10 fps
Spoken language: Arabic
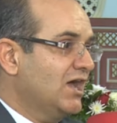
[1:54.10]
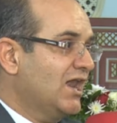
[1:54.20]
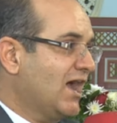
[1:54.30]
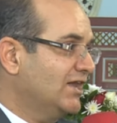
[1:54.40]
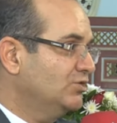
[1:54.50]

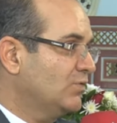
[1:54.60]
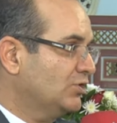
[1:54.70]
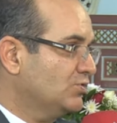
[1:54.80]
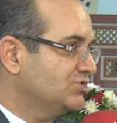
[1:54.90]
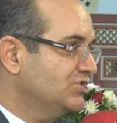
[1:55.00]
على حد
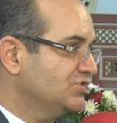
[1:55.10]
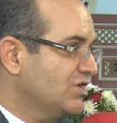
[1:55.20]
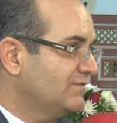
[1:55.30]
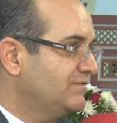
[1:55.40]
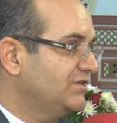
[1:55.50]
21
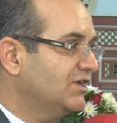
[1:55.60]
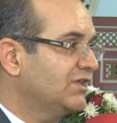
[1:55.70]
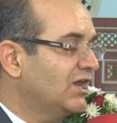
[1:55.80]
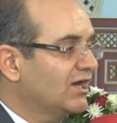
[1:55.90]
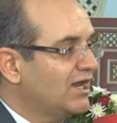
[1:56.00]
جانفي
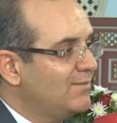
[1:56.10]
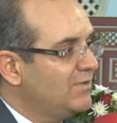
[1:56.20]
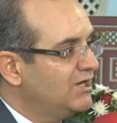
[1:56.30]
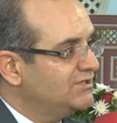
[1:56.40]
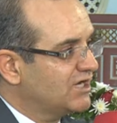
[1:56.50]
تنطلق
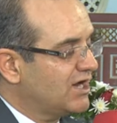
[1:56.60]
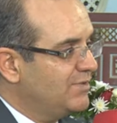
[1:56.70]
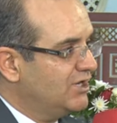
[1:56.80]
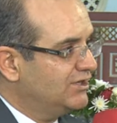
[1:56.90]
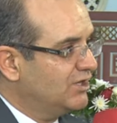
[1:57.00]
الحمله
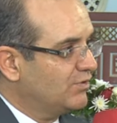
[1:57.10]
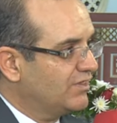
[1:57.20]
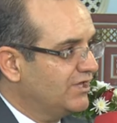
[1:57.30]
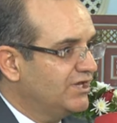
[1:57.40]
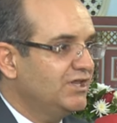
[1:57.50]
الانتخابيه للدور
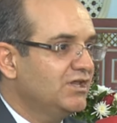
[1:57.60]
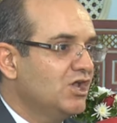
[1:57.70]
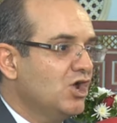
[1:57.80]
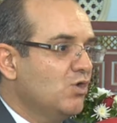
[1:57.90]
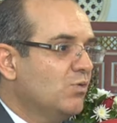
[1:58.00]
الثاني
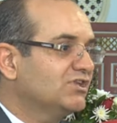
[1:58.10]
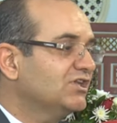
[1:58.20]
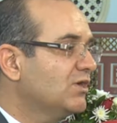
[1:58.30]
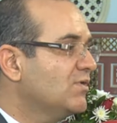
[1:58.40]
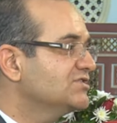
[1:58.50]

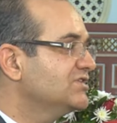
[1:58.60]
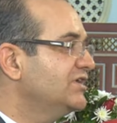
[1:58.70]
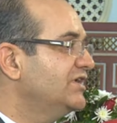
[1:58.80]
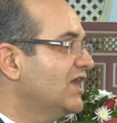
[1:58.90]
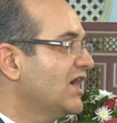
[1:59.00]

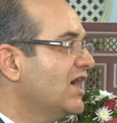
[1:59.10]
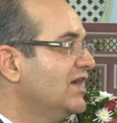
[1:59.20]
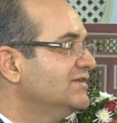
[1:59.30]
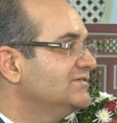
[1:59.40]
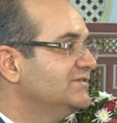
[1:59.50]
وتتواصل الى
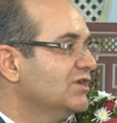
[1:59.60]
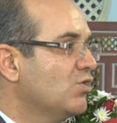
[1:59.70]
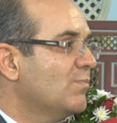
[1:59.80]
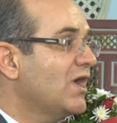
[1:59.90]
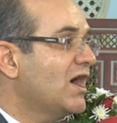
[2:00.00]
غايه
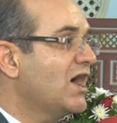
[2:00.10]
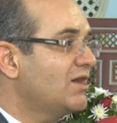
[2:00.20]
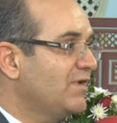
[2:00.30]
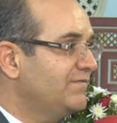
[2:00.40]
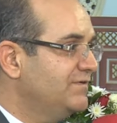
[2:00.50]
يوم
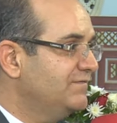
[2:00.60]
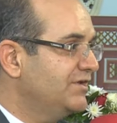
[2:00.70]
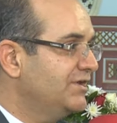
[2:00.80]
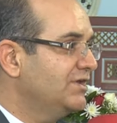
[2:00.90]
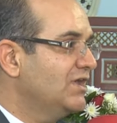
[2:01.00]
4
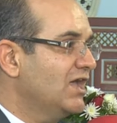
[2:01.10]
فيفري